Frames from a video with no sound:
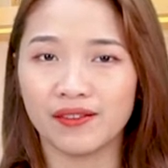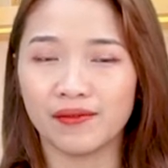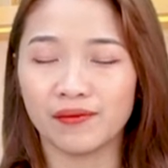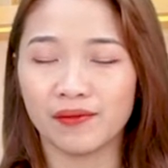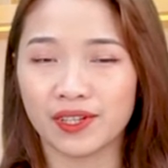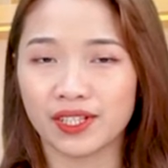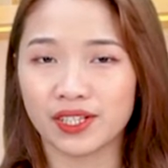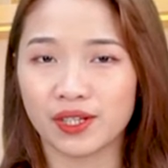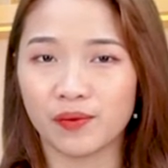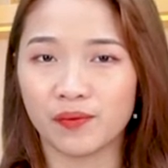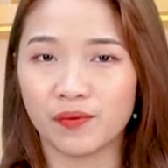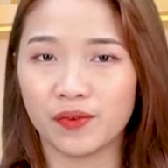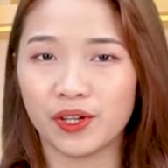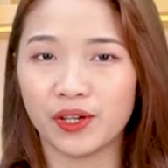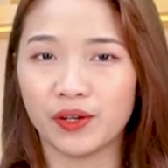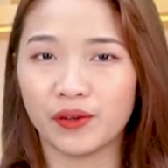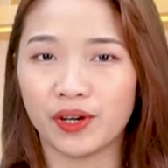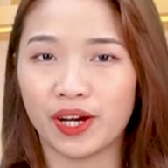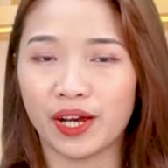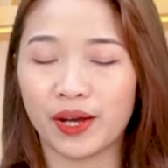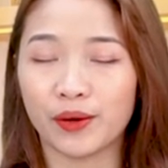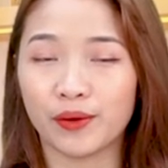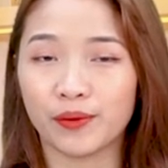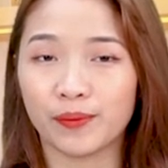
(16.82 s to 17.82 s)
Và trong
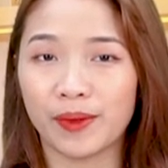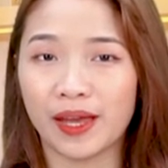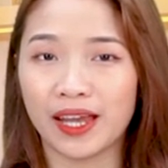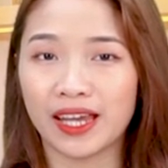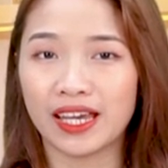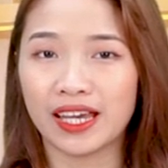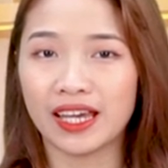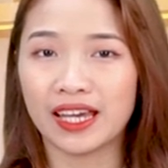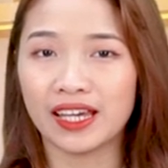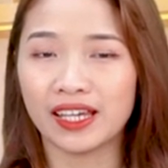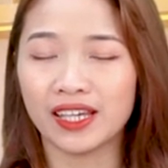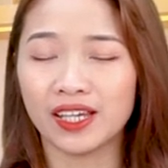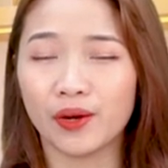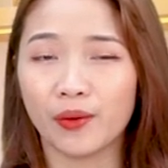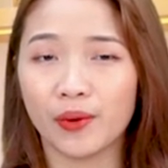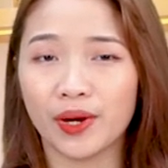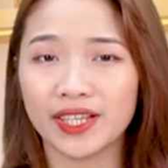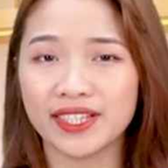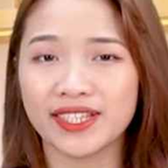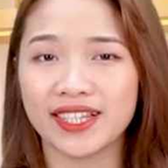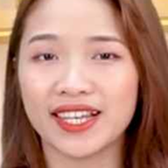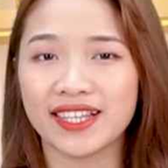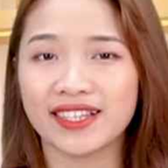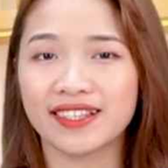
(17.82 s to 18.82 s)
video ngày hôm nay, Kiều
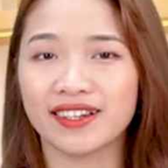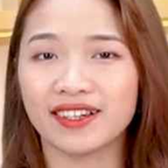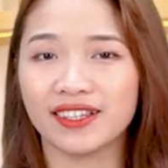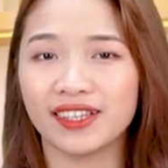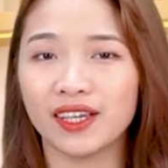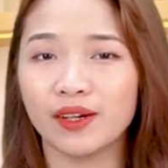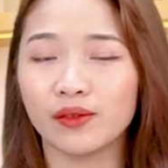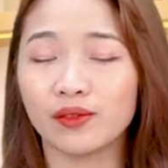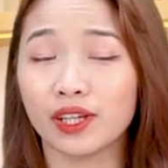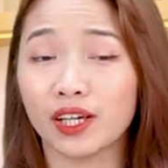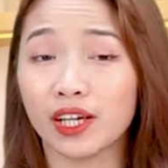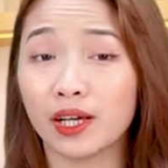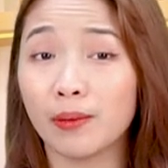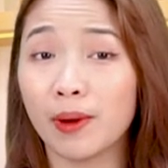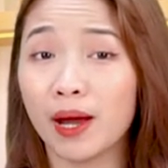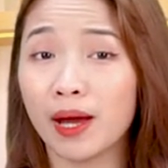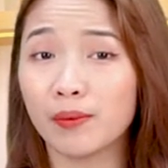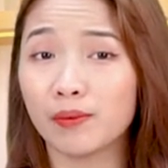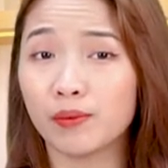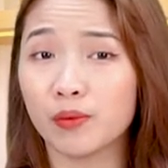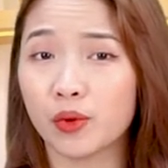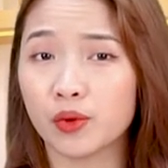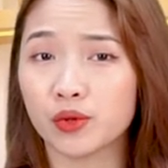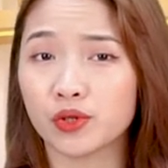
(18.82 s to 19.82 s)
Anh sẽ giới thiệu tới các
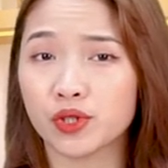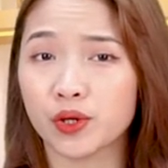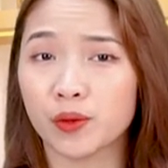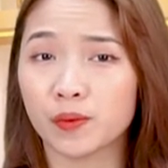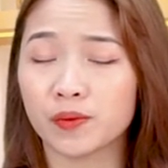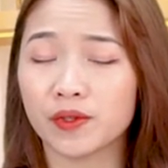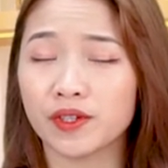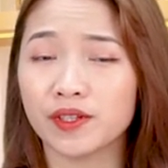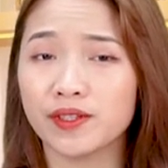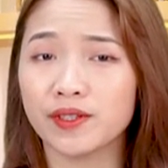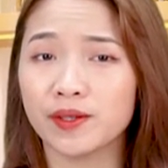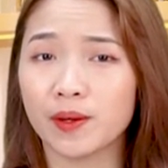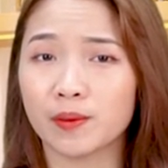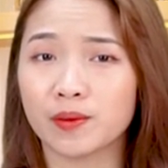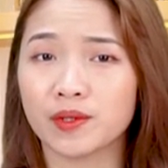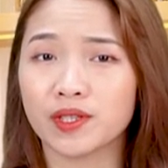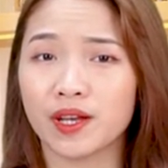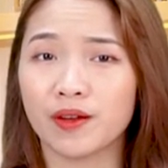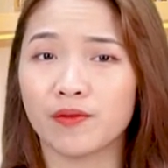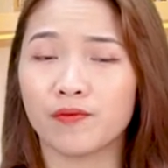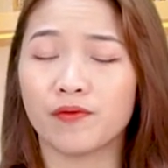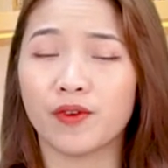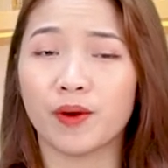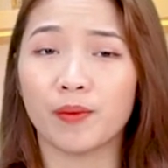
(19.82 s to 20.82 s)
bạn một trong những dòng
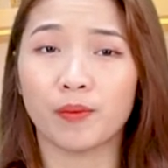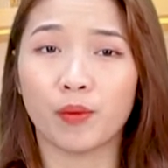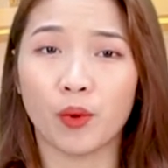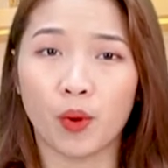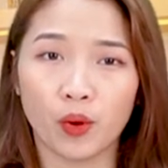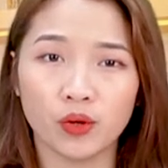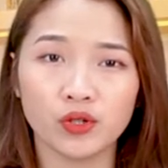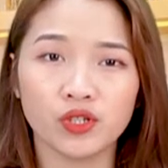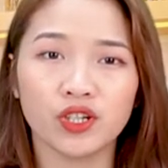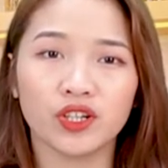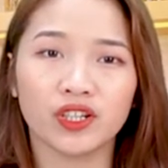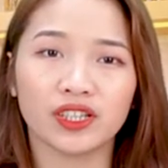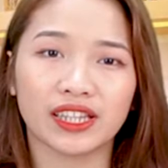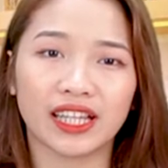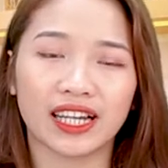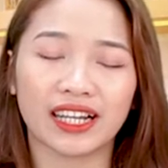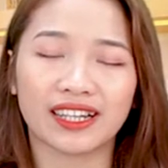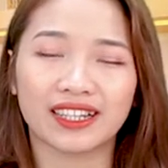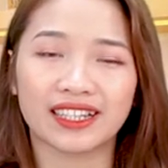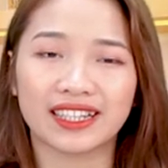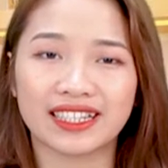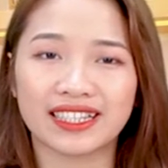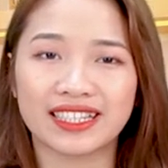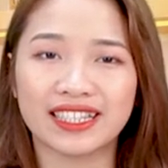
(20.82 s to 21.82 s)
sản phẩm hỗ trợ tăng
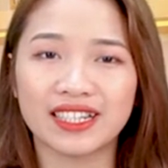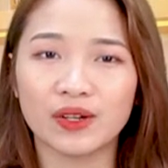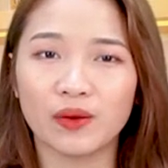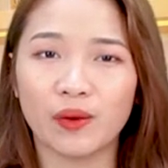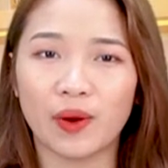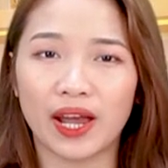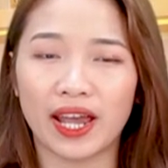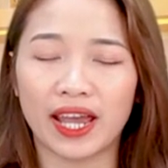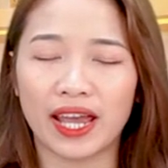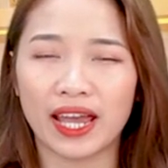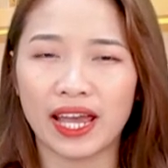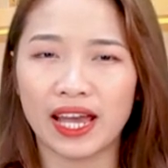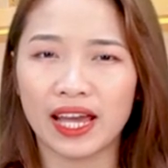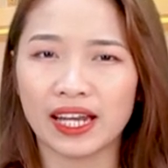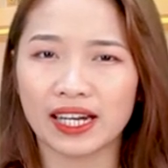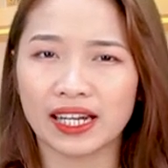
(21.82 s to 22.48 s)
cường sức khỏe